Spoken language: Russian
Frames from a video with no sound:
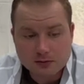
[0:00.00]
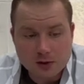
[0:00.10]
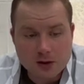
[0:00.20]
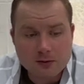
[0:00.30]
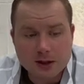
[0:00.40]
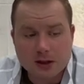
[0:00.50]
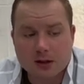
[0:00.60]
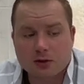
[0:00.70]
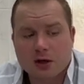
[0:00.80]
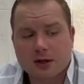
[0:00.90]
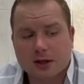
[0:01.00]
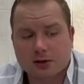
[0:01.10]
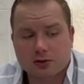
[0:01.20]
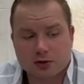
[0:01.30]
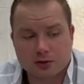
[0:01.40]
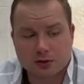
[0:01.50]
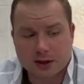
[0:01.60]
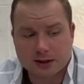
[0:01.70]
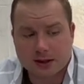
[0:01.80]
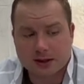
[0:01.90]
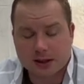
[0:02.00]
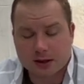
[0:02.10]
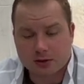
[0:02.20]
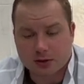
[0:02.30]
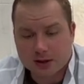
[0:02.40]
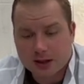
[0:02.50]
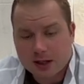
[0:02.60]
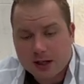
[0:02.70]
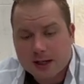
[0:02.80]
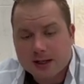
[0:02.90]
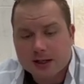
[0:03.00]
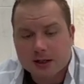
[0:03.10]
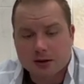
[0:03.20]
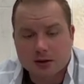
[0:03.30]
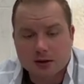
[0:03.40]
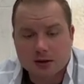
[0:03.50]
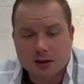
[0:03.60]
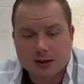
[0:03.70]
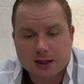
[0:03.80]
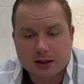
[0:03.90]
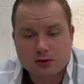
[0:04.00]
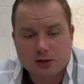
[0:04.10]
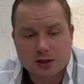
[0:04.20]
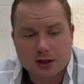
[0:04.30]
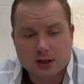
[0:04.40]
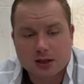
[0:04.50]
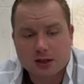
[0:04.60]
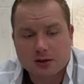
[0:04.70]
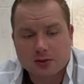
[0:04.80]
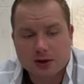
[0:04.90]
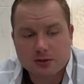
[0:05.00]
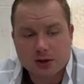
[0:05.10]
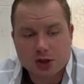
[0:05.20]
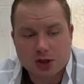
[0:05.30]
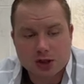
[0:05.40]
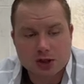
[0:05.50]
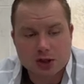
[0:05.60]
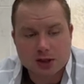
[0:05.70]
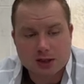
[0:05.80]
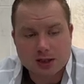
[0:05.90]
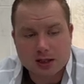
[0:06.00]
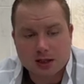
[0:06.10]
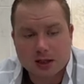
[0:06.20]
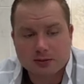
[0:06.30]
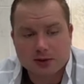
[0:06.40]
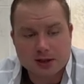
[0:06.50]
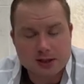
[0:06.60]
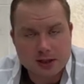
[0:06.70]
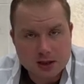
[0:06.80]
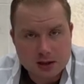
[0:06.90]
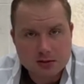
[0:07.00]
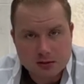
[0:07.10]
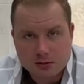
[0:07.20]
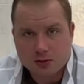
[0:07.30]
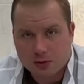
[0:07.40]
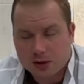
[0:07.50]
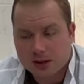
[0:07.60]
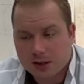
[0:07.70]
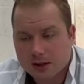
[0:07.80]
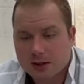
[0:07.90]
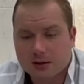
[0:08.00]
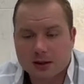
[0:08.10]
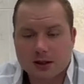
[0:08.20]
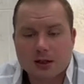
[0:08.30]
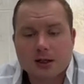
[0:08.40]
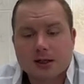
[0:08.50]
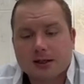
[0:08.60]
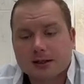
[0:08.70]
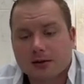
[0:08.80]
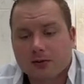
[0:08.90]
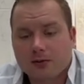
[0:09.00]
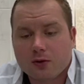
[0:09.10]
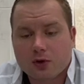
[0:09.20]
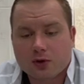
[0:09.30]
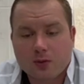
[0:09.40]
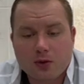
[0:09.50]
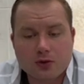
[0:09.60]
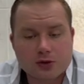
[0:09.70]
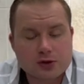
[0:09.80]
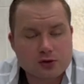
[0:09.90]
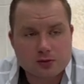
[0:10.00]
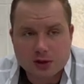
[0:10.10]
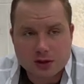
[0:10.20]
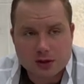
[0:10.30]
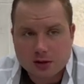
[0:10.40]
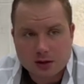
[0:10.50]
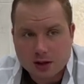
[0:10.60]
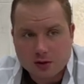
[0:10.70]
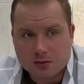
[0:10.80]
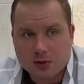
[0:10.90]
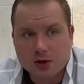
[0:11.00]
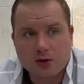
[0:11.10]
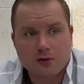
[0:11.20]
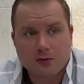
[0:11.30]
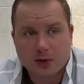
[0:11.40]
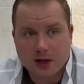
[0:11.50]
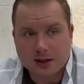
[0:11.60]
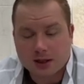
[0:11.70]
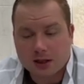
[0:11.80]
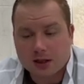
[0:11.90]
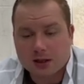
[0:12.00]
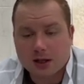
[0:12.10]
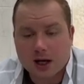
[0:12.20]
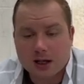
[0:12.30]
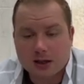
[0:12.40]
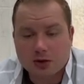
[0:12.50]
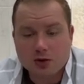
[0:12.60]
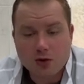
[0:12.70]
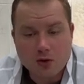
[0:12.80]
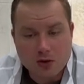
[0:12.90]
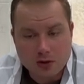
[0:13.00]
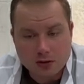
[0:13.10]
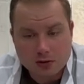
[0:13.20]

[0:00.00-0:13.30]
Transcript: вагину, она тоже у нас остается. Э, остаются какие-то первичные женские да, признаки, ну, естественно. Вот, полностью мы их не уберем в плане гениталий, но,